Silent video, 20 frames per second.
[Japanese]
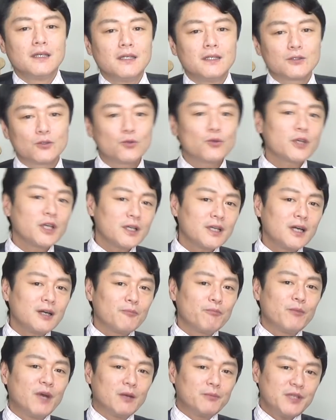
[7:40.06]
その結果、
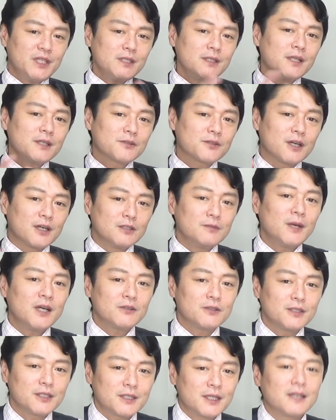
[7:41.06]
まあ、ビジネスがうま
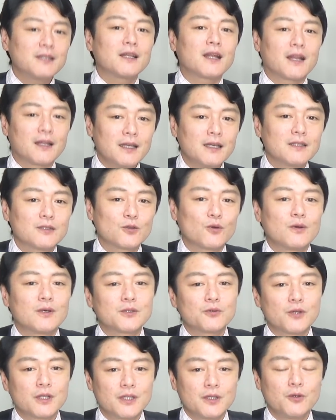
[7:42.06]
くいったんならねそれは
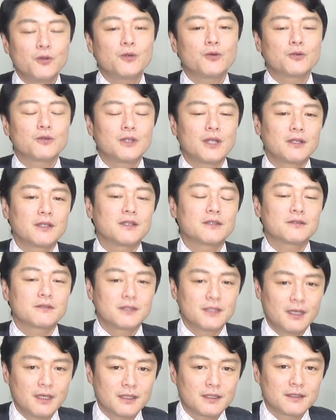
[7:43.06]
それで良いことなんです
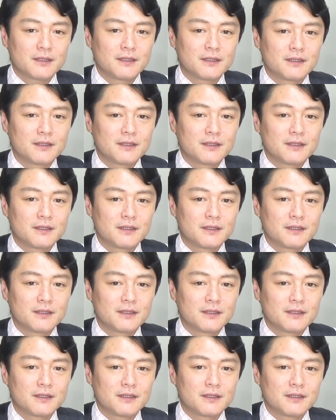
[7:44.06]
が